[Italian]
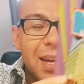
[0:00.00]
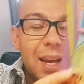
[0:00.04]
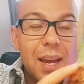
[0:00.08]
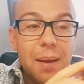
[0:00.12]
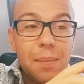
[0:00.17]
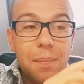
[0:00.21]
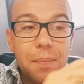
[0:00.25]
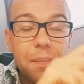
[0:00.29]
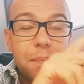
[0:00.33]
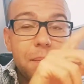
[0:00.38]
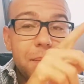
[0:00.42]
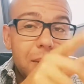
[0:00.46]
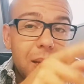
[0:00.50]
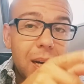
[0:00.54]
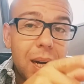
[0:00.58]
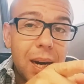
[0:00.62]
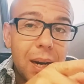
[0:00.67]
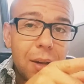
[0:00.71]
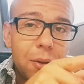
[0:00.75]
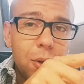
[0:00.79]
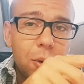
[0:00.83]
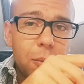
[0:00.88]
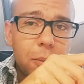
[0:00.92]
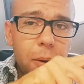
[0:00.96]
e tra
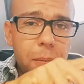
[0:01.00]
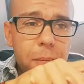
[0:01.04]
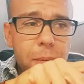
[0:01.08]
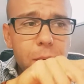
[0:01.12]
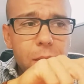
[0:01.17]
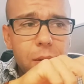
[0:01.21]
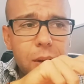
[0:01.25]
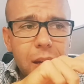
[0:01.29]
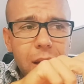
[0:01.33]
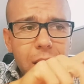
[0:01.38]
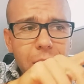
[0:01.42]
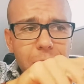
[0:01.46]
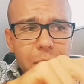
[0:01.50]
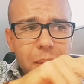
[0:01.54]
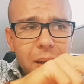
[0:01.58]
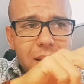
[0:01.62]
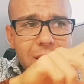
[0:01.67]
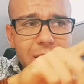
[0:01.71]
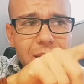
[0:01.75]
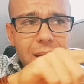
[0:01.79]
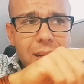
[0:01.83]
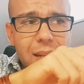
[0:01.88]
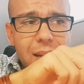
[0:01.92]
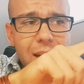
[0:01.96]
l'altro proprio il
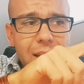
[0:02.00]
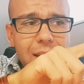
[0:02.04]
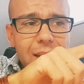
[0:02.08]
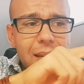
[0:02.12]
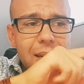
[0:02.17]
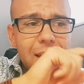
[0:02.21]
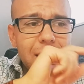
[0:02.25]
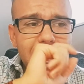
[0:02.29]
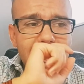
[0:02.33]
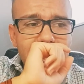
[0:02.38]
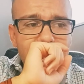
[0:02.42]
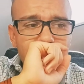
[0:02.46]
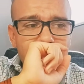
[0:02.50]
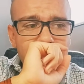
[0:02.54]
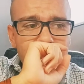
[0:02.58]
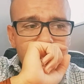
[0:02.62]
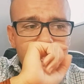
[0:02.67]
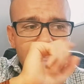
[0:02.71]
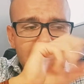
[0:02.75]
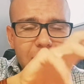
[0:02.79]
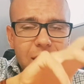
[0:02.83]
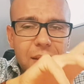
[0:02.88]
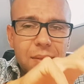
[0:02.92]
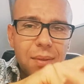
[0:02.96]
bis di Nathan Never
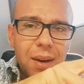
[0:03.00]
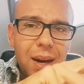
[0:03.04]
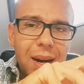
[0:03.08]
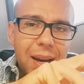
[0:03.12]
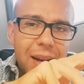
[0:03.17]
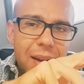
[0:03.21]
si va